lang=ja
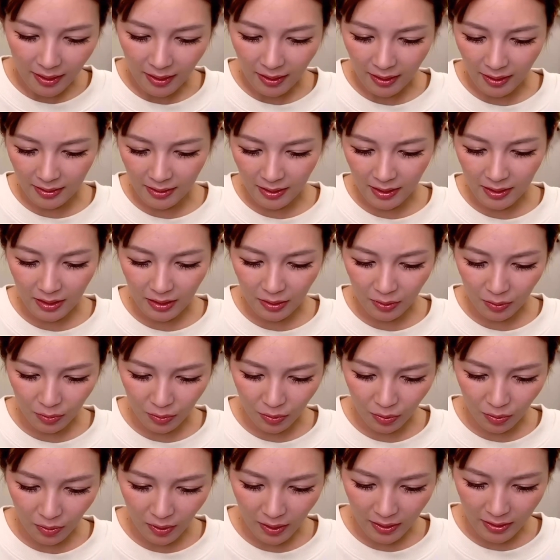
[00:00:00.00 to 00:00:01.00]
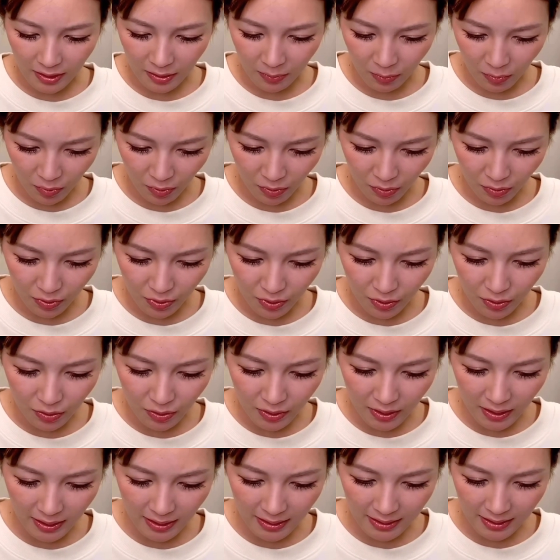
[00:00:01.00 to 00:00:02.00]
あなたの動画でも勇
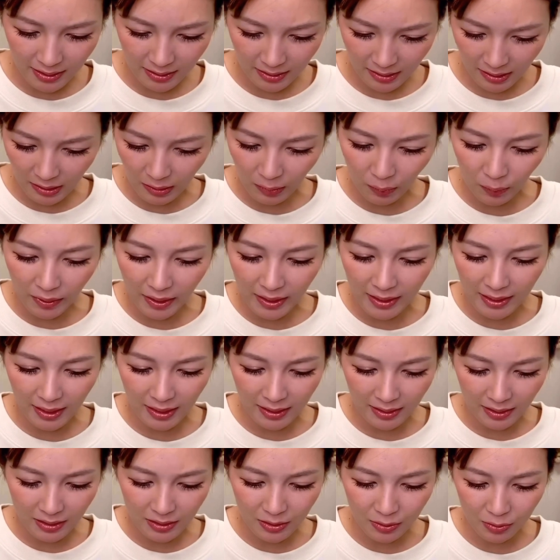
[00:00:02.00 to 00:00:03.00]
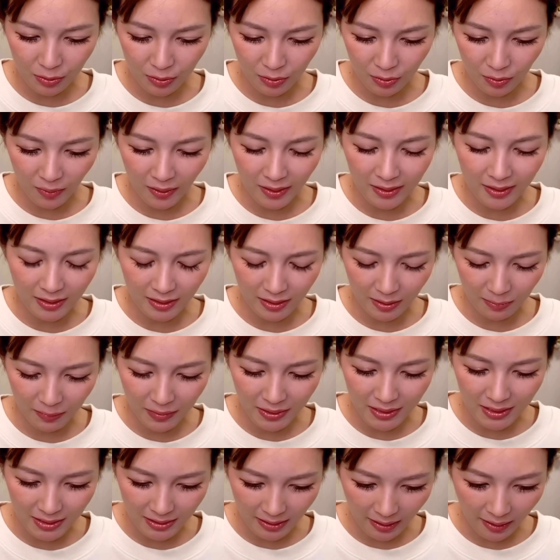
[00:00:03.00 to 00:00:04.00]
気が出て親に話すことができま
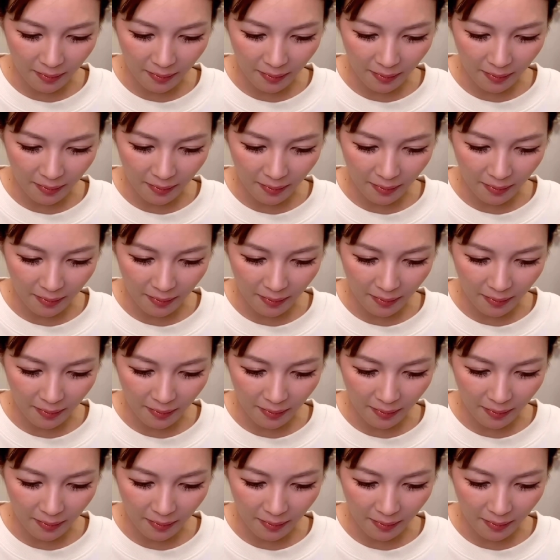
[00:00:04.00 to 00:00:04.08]
した。